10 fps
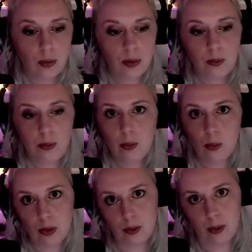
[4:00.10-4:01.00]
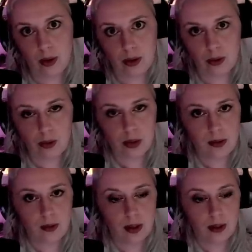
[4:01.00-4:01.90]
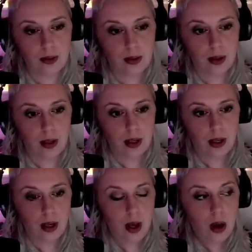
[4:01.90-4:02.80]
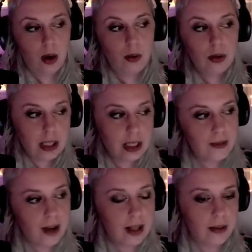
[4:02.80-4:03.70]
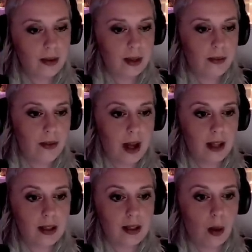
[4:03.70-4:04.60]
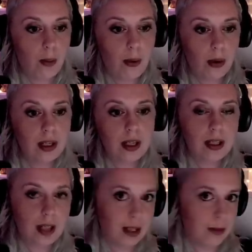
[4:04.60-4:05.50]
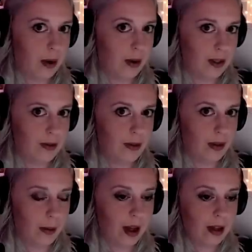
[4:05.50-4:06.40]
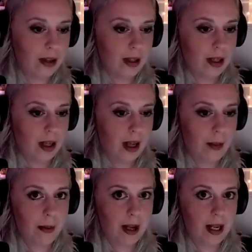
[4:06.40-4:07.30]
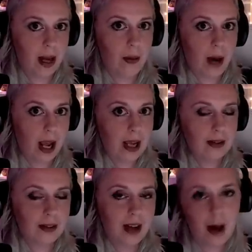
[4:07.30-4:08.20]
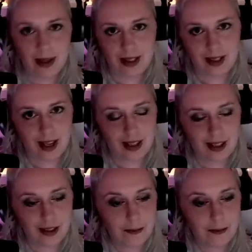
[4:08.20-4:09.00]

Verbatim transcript: und Bürogebäude genutzt wird. Und nicht weit davon entfernt ist auch Porter Stansberrys Firma, ähm, bei der Ray gearbeitet hat.